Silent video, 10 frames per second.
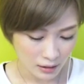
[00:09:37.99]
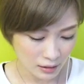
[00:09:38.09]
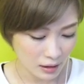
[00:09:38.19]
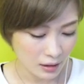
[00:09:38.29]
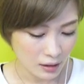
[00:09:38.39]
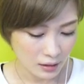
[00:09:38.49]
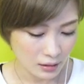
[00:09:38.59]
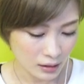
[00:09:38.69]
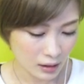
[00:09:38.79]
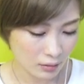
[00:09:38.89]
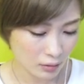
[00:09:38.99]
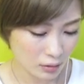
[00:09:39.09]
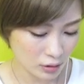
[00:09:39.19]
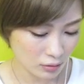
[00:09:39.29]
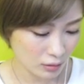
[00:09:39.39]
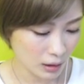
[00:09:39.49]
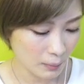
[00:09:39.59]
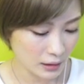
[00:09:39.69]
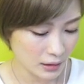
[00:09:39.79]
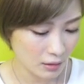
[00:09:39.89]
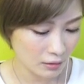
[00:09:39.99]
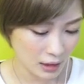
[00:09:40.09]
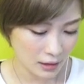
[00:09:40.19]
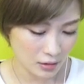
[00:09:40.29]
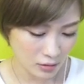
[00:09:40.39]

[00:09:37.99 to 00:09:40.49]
で、250個溜まったので、